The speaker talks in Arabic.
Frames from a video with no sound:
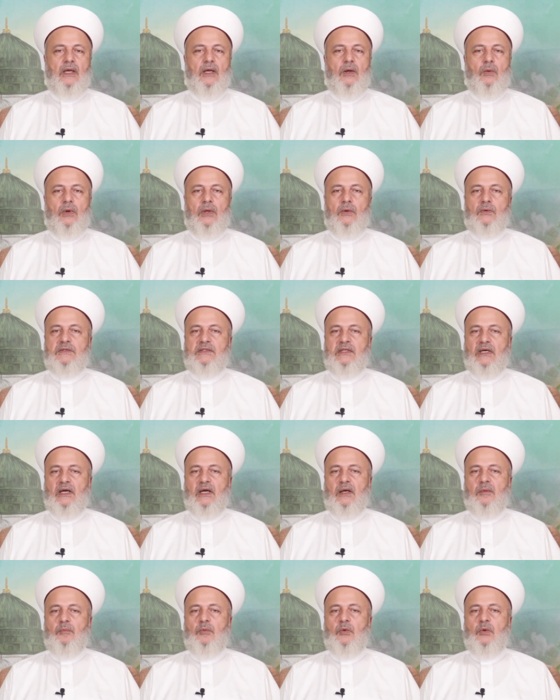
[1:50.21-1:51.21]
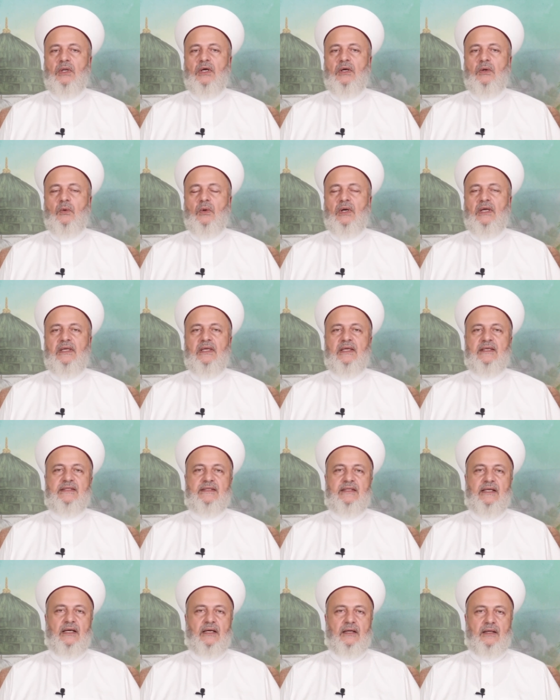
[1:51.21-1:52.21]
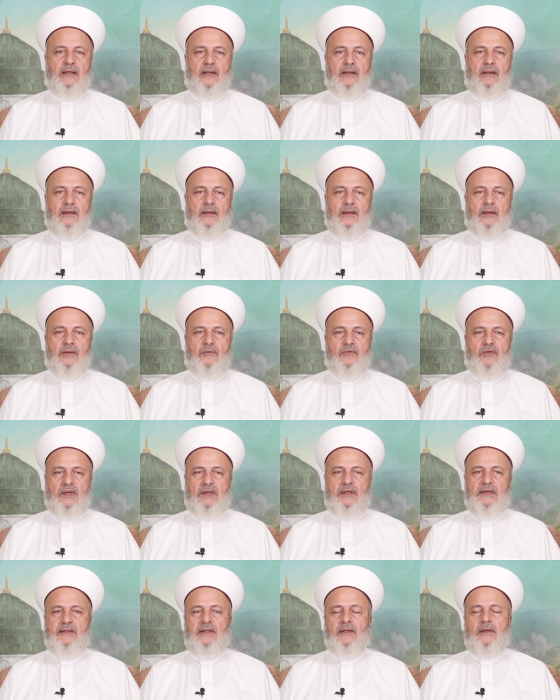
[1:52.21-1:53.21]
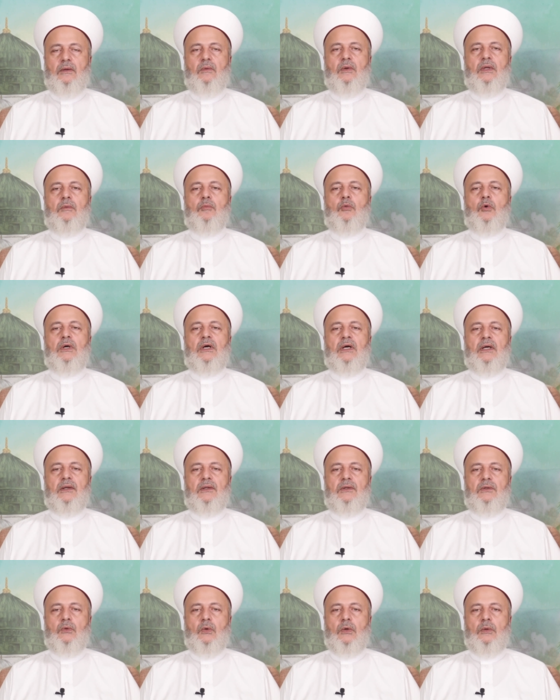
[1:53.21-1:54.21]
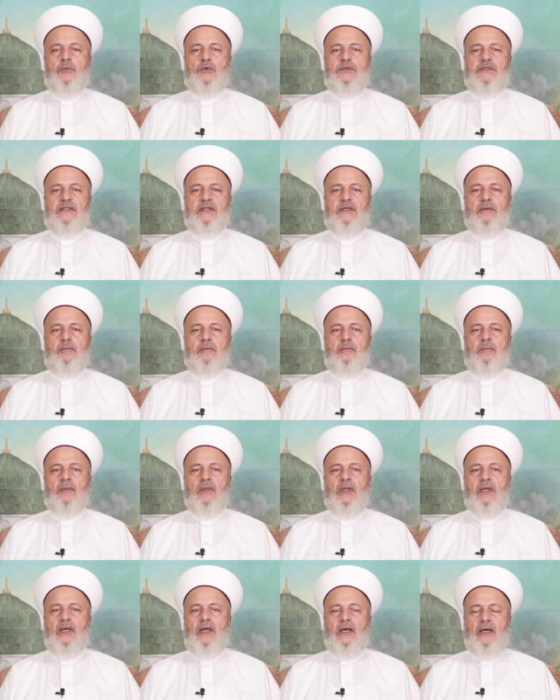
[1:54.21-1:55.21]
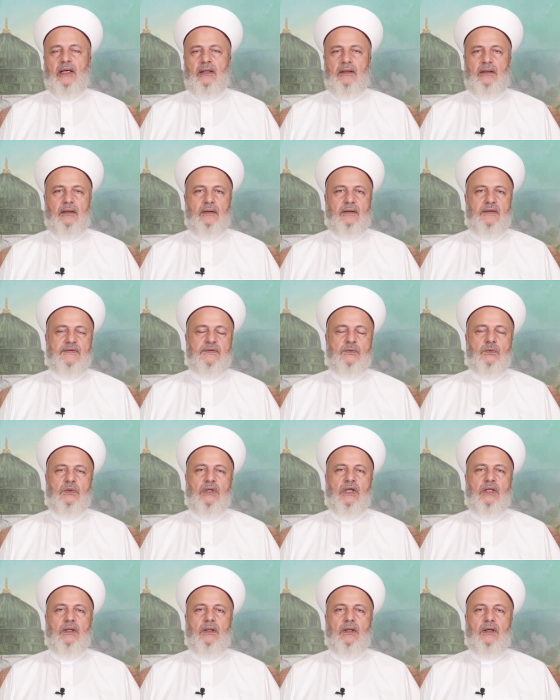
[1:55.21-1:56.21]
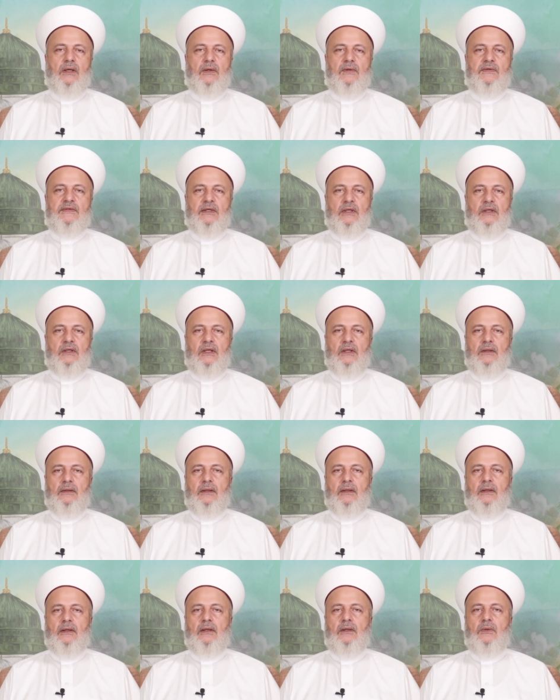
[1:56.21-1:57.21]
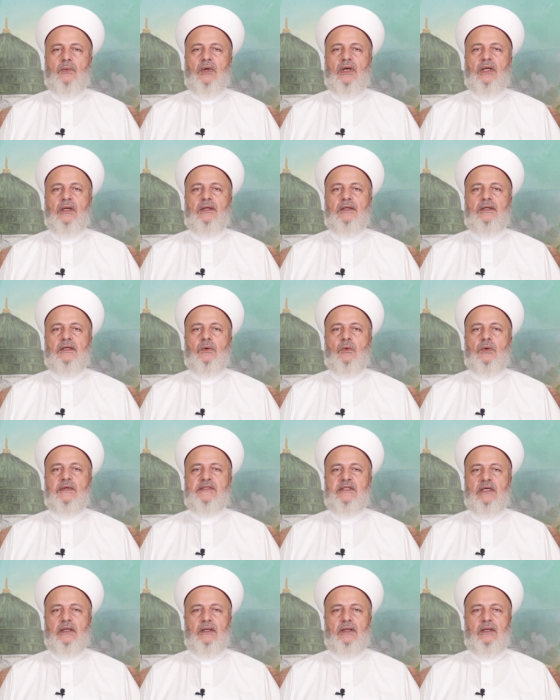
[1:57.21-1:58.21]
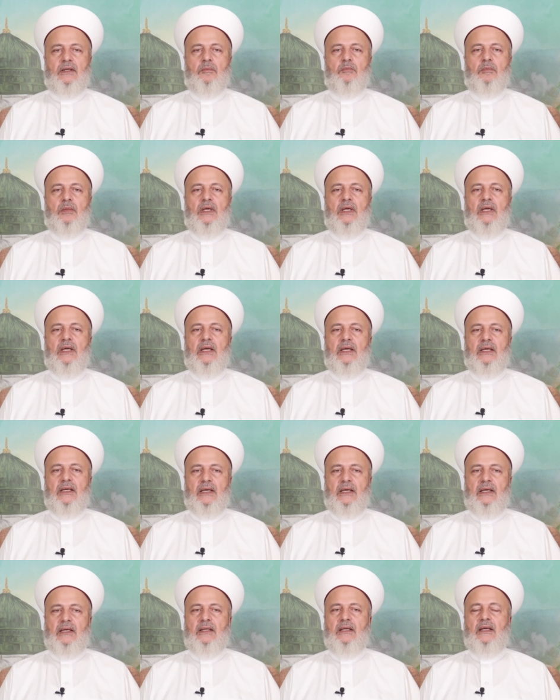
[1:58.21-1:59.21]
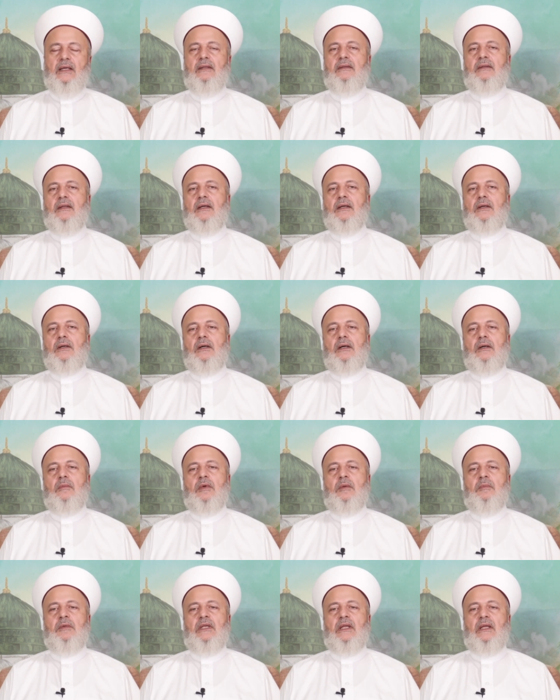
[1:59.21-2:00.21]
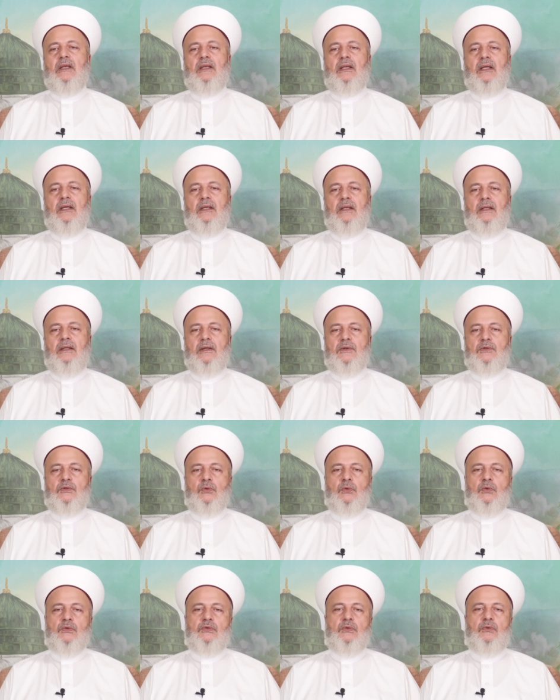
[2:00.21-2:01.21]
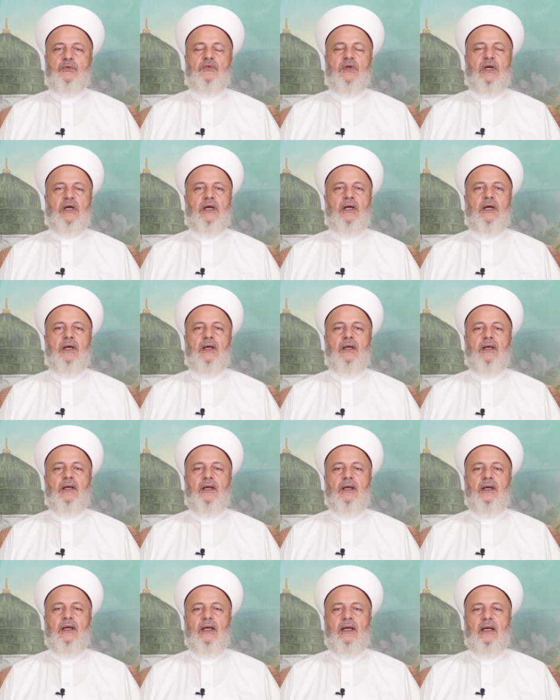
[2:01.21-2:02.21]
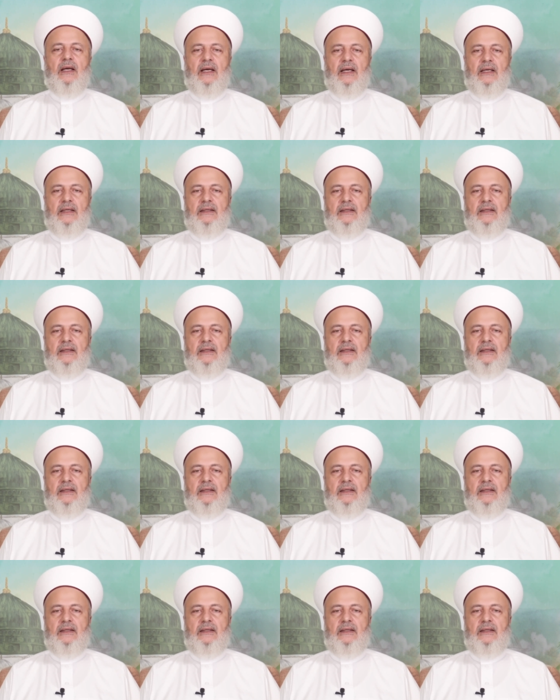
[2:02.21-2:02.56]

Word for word: ويستحب له أن يستاكه فقد روى البخاري ومسلم أن رسول الله صلى الله عليه وسلم كان إذا قام من الليل يشوص فاه أي